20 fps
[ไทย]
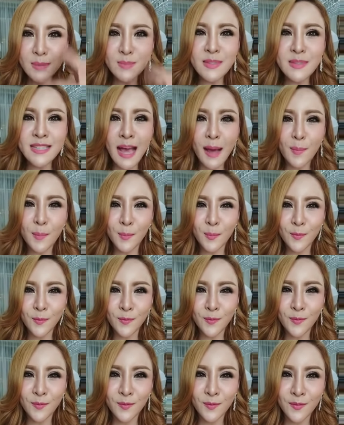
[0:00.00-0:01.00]

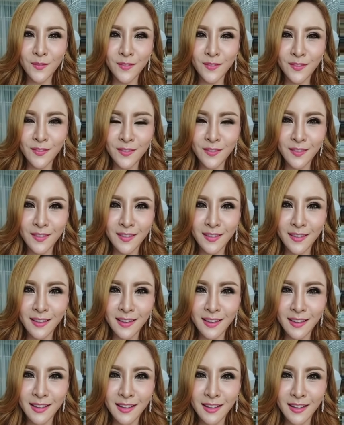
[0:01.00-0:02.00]

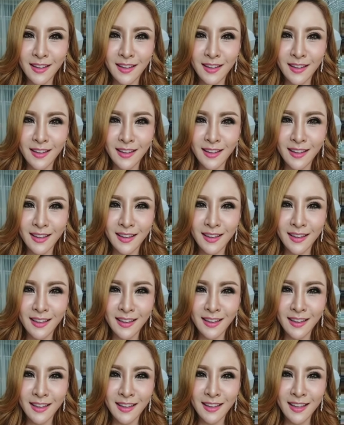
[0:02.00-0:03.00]

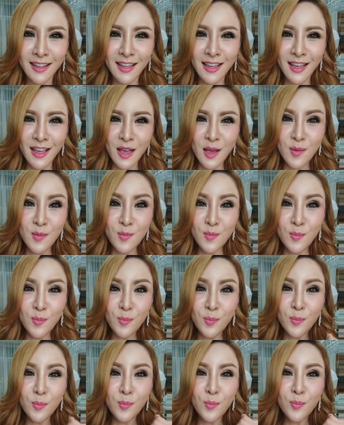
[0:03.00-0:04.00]

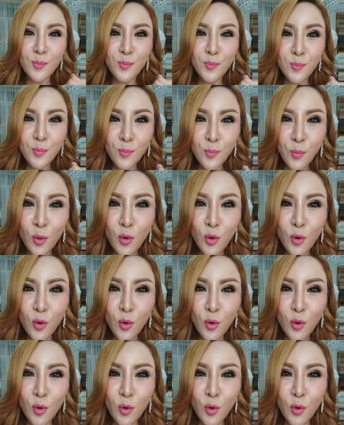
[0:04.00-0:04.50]
ซ้ำๆ